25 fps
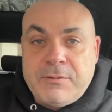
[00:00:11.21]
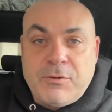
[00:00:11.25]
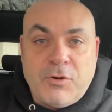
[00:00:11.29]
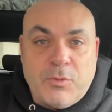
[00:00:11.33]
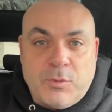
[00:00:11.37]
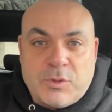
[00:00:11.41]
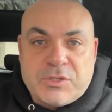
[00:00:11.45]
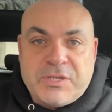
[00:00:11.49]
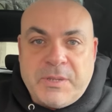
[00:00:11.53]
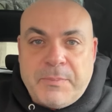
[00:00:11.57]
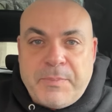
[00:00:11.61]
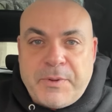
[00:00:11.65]

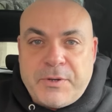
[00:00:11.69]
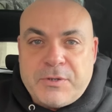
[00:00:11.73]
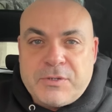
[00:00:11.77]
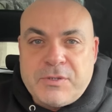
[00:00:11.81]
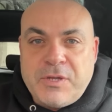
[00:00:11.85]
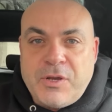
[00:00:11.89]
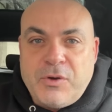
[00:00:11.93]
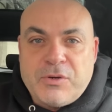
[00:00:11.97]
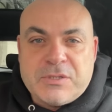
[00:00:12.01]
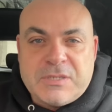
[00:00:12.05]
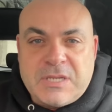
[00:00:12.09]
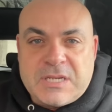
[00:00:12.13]
Como siempre os
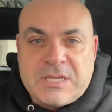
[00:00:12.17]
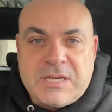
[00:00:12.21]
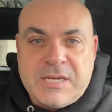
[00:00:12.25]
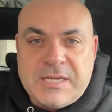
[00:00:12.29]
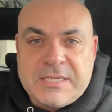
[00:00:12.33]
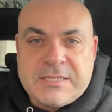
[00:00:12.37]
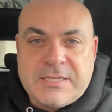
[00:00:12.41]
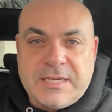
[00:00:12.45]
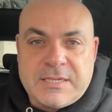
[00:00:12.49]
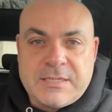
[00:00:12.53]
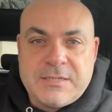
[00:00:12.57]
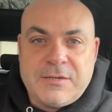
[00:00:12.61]
digo, estas
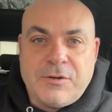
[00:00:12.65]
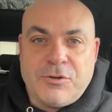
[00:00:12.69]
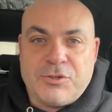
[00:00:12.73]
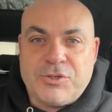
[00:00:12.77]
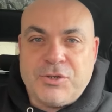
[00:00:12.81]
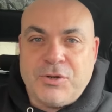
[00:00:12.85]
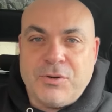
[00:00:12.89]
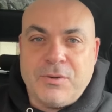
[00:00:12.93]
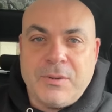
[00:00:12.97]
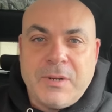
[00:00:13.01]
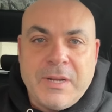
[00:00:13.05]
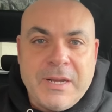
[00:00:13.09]
listas no
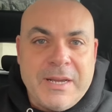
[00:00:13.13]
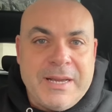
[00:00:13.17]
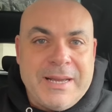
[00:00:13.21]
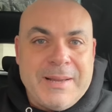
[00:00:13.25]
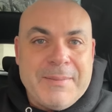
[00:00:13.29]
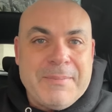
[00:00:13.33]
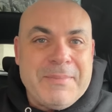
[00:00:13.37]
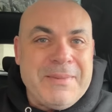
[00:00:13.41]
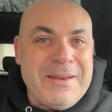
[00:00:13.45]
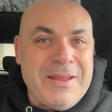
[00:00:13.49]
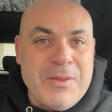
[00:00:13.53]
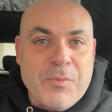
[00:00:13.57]
son
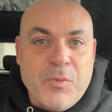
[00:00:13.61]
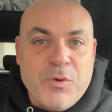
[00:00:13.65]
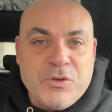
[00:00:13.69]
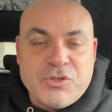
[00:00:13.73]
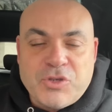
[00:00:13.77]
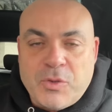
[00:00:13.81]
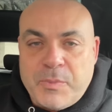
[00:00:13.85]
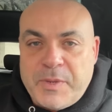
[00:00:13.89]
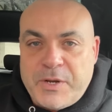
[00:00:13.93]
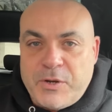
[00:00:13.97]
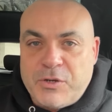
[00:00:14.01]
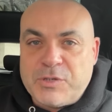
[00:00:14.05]
ni
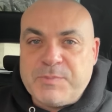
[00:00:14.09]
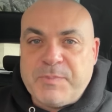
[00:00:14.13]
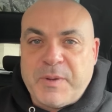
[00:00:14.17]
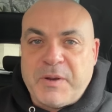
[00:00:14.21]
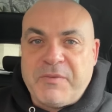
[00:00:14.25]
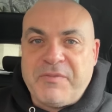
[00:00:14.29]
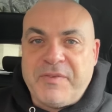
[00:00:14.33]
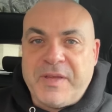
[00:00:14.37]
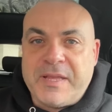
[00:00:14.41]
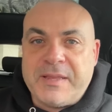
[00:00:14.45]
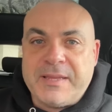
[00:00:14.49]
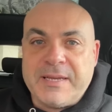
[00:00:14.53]
mucho menos
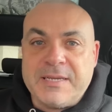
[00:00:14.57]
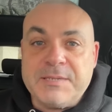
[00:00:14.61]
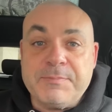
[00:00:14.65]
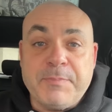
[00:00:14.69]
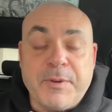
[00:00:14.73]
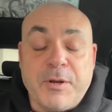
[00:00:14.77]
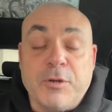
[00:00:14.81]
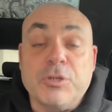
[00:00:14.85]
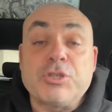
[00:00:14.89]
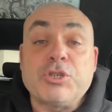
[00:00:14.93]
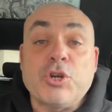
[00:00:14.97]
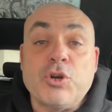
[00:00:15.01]
perfectas,
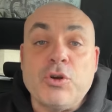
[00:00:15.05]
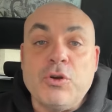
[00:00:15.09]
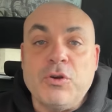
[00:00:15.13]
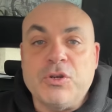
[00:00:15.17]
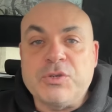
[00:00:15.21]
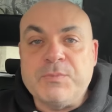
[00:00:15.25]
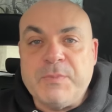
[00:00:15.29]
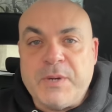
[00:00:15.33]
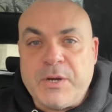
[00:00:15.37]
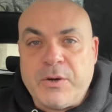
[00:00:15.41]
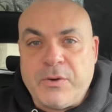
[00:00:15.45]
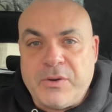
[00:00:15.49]
pero son
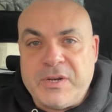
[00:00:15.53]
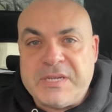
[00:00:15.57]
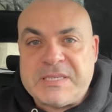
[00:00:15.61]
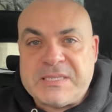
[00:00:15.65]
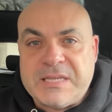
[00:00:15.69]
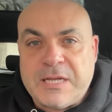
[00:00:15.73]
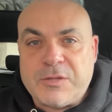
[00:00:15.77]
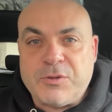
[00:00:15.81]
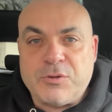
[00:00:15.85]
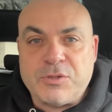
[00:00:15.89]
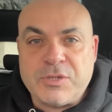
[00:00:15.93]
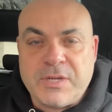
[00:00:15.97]
los mejores
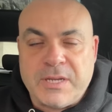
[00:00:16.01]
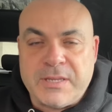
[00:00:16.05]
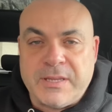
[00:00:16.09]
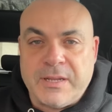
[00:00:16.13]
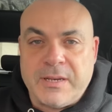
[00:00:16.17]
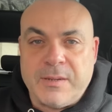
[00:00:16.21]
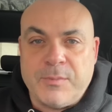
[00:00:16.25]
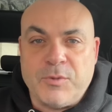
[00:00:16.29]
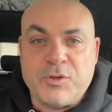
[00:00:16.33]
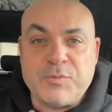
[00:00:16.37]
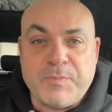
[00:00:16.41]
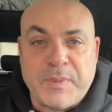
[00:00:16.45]
datos que
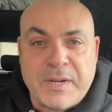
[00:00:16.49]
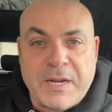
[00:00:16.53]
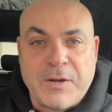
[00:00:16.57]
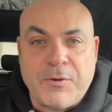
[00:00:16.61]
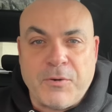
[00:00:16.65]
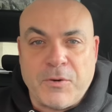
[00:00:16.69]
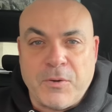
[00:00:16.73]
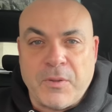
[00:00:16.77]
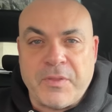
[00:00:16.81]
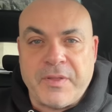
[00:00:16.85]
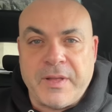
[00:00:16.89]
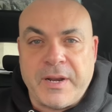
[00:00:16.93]
tenemos para
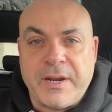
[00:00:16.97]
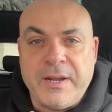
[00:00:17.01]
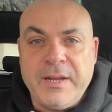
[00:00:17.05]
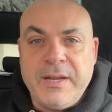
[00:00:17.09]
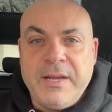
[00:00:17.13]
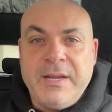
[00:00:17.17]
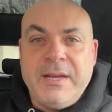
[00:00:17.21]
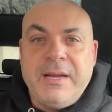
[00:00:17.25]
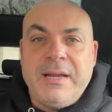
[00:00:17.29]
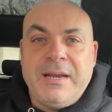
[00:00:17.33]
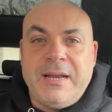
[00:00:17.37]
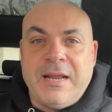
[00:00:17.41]
conocer
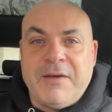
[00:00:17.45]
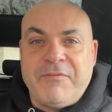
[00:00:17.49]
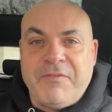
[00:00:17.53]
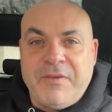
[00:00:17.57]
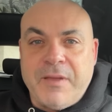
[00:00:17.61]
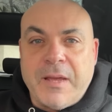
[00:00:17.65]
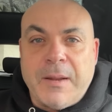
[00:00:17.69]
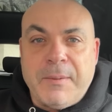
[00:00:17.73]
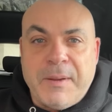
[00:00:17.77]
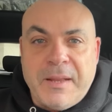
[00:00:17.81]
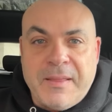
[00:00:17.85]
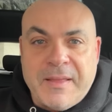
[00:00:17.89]
la
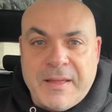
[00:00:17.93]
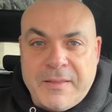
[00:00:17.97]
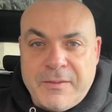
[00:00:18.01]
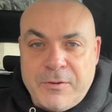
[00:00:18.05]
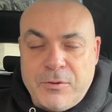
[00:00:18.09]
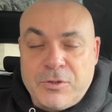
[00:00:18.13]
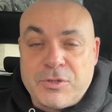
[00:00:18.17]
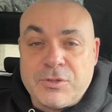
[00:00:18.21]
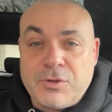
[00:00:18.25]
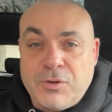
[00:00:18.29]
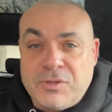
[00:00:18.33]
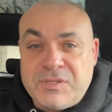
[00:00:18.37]
fiabilidad de
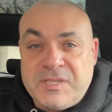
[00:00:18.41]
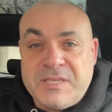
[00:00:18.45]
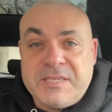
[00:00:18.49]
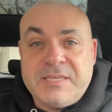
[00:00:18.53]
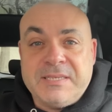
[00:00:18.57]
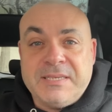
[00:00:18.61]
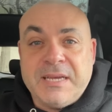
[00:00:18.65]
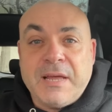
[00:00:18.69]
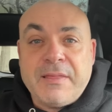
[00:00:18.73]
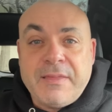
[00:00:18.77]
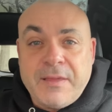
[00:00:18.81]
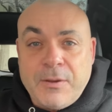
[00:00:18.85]
los coches.
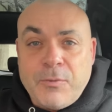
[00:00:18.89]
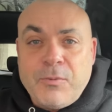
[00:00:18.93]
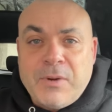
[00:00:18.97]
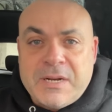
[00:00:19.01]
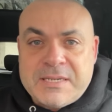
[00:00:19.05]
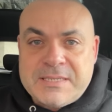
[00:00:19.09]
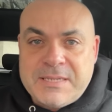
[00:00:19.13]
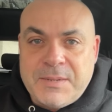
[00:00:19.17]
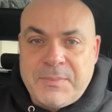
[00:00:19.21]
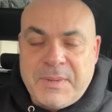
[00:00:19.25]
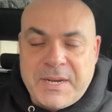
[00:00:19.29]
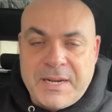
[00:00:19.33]
Ya hace
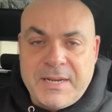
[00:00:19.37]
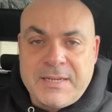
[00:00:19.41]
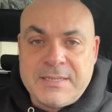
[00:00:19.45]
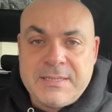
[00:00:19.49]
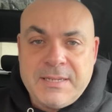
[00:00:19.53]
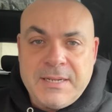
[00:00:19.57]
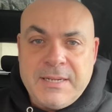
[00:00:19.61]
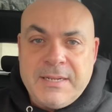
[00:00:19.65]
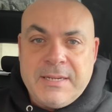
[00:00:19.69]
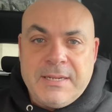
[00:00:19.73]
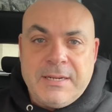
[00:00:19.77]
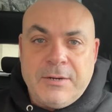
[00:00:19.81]
unas semanas
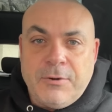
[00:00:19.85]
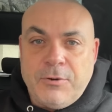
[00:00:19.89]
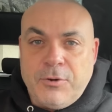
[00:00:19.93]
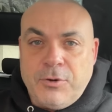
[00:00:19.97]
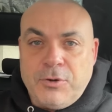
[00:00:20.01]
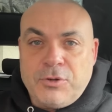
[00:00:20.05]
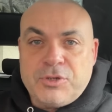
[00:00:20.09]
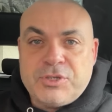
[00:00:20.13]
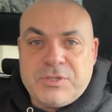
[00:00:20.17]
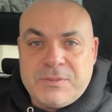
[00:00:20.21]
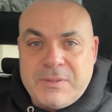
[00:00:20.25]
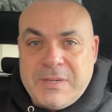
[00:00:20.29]

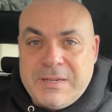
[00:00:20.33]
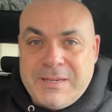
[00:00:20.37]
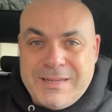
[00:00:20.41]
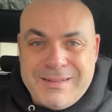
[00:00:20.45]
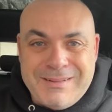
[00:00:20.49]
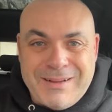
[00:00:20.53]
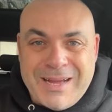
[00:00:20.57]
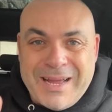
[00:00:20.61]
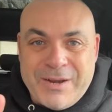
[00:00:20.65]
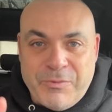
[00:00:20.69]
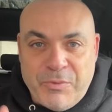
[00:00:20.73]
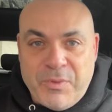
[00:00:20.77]
os
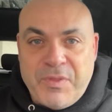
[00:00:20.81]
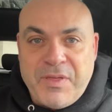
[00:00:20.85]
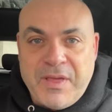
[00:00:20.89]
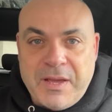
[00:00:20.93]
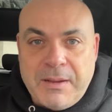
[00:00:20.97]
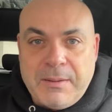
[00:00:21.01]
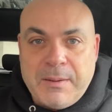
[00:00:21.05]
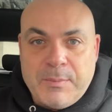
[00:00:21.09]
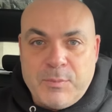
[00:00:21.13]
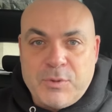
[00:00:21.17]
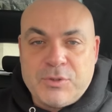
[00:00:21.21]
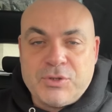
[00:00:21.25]

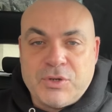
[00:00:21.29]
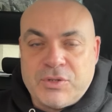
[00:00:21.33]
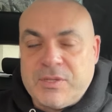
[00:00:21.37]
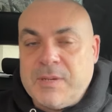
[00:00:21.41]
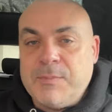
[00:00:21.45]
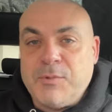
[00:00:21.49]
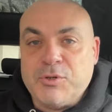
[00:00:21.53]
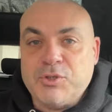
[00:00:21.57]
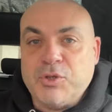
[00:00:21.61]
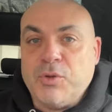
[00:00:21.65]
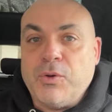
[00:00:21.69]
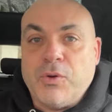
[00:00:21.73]
anunciábamos, os
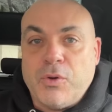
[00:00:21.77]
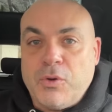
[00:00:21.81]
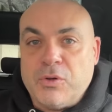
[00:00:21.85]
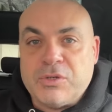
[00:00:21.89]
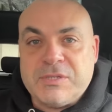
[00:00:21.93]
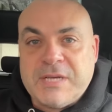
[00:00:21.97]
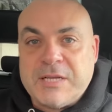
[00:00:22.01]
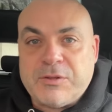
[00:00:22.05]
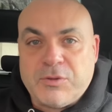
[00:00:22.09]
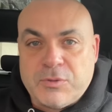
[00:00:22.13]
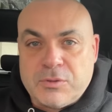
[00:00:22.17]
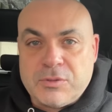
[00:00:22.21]
damos todos los
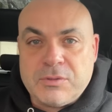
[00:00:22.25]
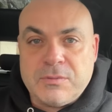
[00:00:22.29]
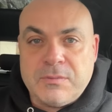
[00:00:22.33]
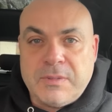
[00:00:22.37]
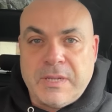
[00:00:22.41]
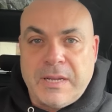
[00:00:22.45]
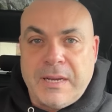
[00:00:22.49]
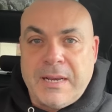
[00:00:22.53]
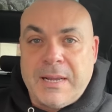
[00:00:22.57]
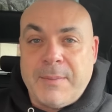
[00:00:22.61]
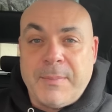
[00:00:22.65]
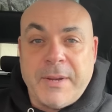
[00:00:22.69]
datos
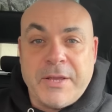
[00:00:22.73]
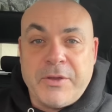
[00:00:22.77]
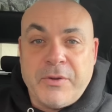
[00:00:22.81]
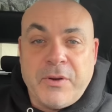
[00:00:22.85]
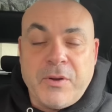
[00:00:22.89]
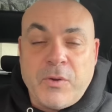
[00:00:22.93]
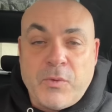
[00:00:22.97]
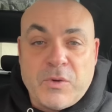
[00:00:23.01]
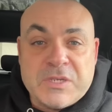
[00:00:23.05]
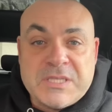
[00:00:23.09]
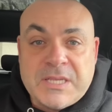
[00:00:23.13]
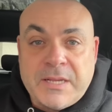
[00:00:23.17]
de la mayor
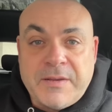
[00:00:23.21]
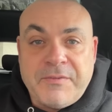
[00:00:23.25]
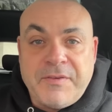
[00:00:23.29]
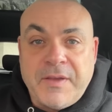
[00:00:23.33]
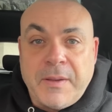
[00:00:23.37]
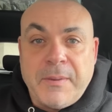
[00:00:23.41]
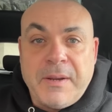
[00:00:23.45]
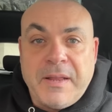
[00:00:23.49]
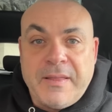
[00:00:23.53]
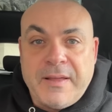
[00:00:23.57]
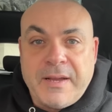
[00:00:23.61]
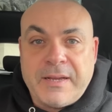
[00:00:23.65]
encuesta de
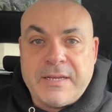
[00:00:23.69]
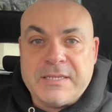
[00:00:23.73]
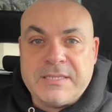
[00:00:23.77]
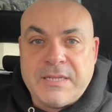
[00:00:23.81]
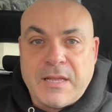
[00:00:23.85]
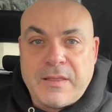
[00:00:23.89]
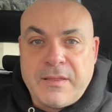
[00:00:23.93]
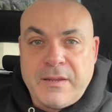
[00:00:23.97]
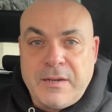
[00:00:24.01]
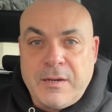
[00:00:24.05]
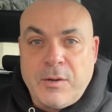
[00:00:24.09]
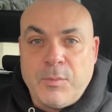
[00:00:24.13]
fiabilidad que se
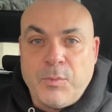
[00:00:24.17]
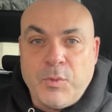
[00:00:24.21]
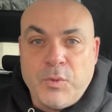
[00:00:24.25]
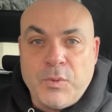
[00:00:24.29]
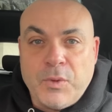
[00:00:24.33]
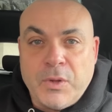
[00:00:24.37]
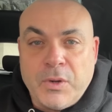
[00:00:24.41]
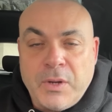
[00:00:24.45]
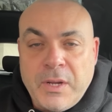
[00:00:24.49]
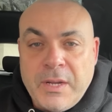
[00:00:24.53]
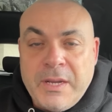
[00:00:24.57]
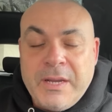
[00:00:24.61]
hace en el
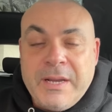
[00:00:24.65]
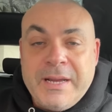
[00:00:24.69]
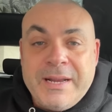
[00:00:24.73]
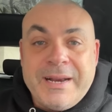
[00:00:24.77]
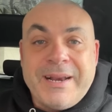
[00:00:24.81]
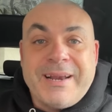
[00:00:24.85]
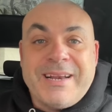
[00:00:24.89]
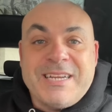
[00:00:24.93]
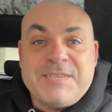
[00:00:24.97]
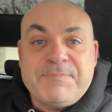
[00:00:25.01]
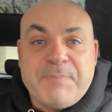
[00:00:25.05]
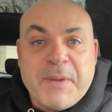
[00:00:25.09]
mundo
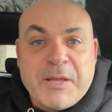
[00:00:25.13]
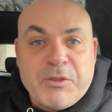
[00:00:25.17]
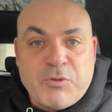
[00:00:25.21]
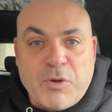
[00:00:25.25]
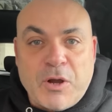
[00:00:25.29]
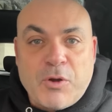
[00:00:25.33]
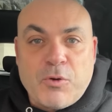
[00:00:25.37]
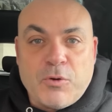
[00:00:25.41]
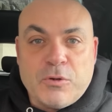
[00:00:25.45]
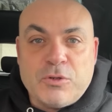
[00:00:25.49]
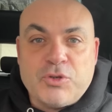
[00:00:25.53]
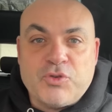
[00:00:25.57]
respecto
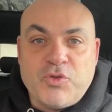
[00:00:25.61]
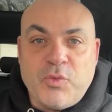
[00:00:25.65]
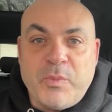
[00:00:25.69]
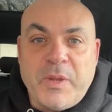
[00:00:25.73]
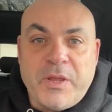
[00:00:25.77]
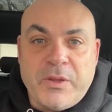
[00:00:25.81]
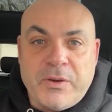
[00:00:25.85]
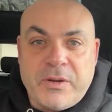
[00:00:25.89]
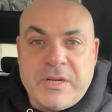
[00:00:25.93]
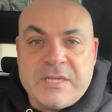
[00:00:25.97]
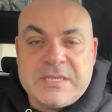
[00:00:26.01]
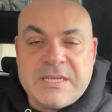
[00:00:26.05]
a
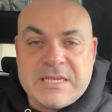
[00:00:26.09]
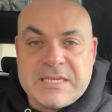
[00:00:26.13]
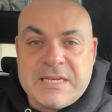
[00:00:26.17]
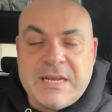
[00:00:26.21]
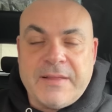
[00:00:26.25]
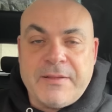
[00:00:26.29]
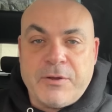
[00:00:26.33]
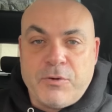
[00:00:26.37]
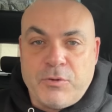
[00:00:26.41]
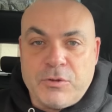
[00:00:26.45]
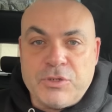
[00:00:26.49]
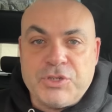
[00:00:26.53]
consumidores, que es
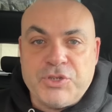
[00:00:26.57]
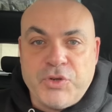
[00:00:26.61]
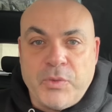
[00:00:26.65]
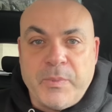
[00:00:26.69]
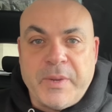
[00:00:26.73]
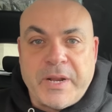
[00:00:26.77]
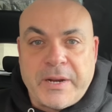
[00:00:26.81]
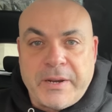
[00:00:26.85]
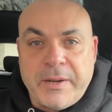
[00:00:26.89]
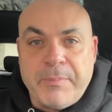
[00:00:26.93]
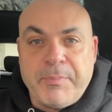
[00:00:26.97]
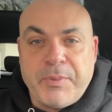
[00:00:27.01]
la de
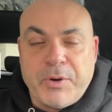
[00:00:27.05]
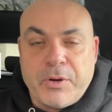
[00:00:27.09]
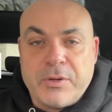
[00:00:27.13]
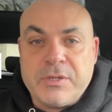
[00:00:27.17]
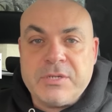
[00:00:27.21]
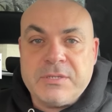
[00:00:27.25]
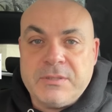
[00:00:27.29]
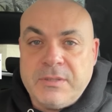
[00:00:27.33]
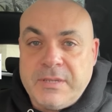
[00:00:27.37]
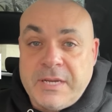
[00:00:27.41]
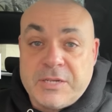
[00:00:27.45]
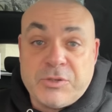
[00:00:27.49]
Consumer
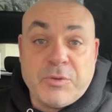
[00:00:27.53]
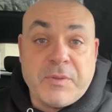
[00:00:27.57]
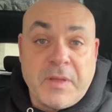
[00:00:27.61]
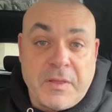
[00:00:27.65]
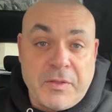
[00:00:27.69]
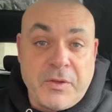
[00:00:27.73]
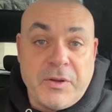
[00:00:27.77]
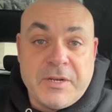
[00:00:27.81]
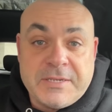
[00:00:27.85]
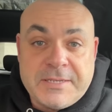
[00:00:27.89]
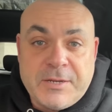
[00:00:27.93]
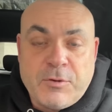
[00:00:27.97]
Reports, de
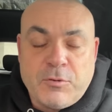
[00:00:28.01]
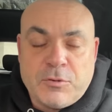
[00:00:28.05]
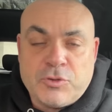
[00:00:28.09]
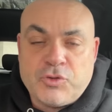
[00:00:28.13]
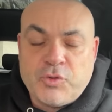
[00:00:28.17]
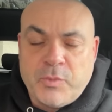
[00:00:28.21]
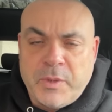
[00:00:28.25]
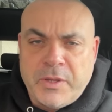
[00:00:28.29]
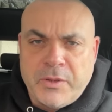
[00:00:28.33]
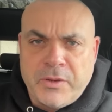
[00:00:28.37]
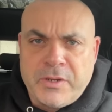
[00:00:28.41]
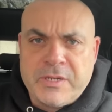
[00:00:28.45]
asociaciones de
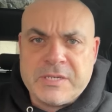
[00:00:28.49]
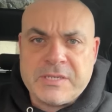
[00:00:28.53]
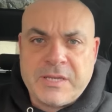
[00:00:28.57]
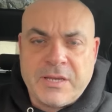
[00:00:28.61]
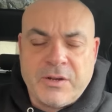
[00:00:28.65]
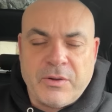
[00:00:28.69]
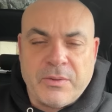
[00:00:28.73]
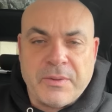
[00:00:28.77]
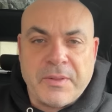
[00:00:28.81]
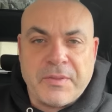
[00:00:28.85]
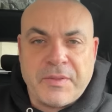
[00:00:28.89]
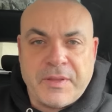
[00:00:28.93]
consumidores,
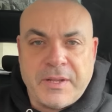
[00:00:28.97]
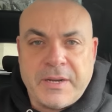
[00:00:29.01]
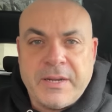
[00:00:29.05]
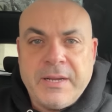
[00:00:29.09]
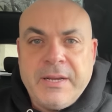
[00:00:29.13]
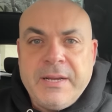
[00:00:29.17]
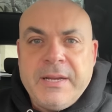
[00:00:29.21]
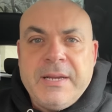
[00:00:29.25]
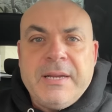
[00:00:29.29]
quiero decir.